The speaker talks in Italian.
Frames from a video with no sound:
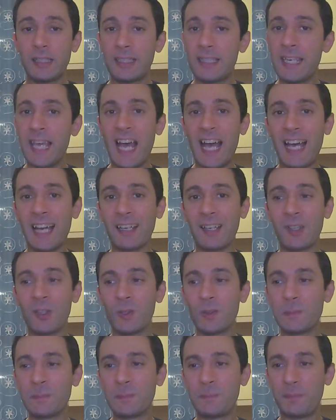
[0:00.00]

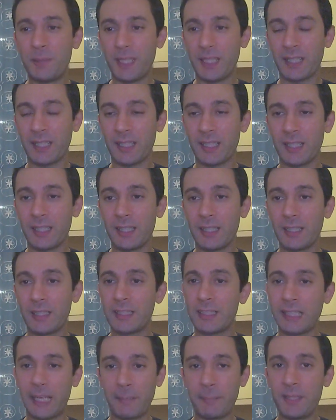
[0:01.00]
chiaro per
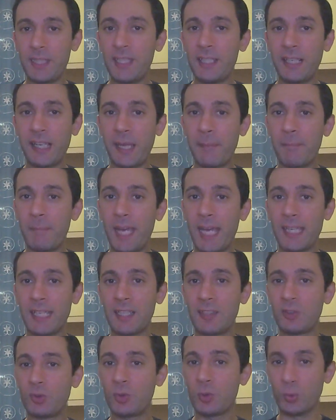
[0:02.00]
uh, capire
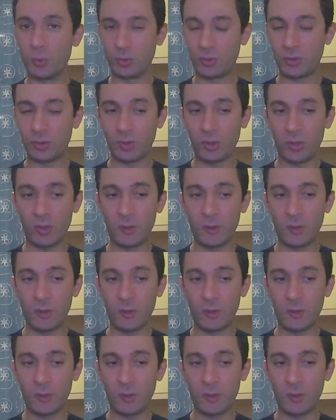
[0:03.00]
bene tutto.